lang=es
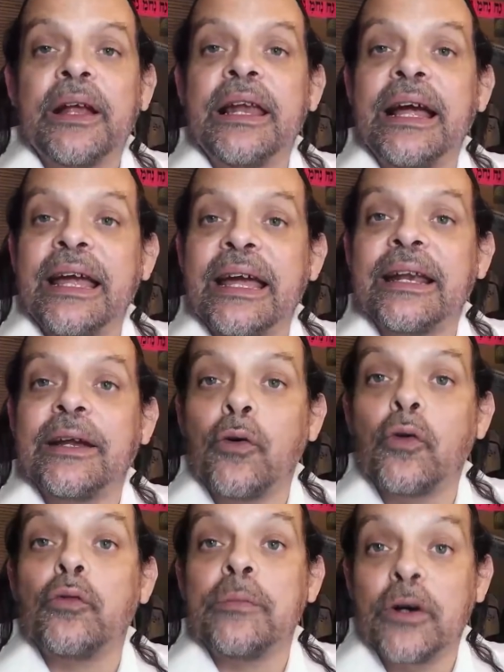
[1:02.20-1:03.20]
la guerra en
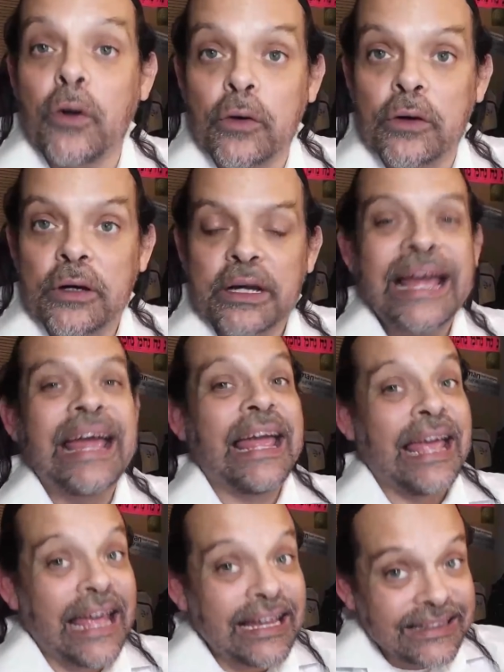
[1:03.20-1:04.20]
Gog
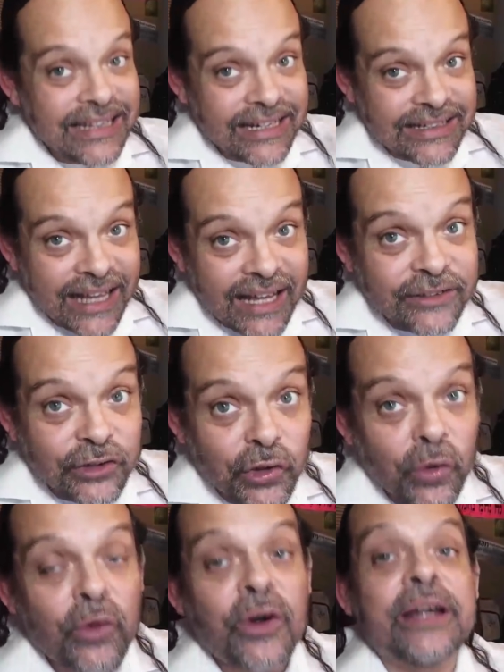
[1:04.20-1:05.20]
entre
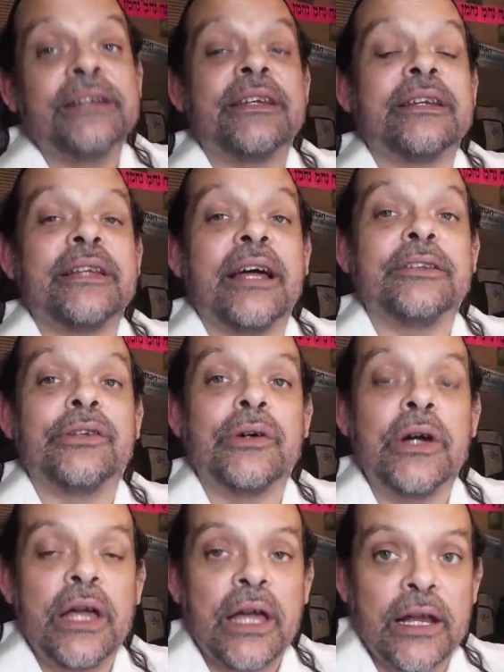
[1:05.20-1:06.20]
tanto, entre tanto,
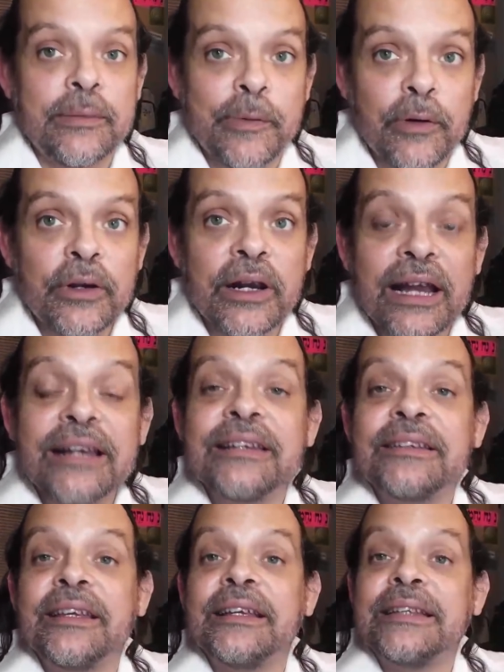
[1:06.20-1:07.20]
el pueblo de Israel
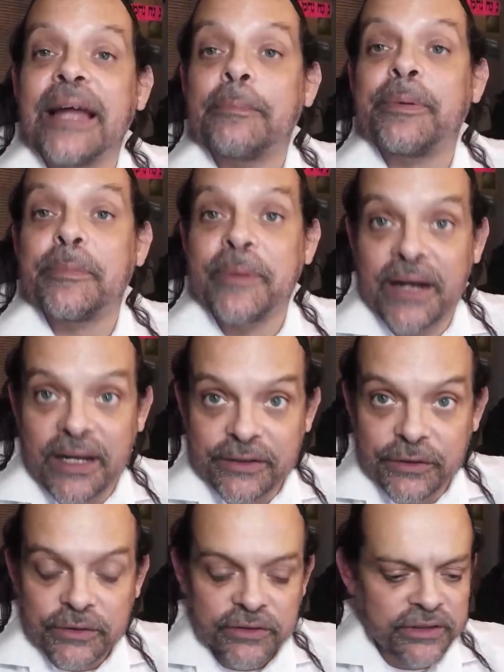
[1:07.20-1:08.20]
se está
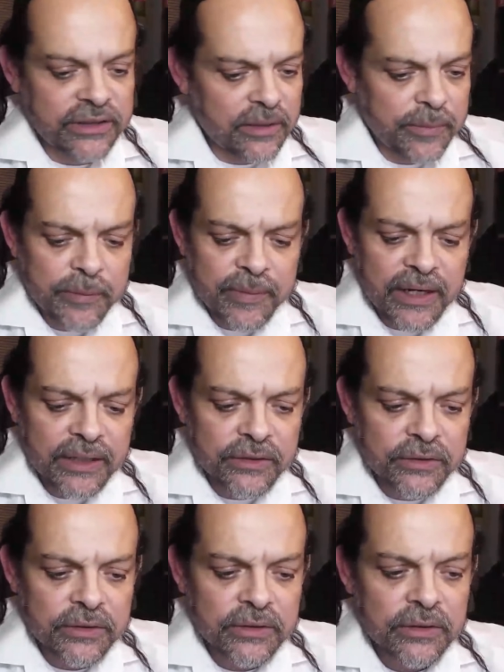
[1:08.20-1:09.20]
preparando, se está preparando.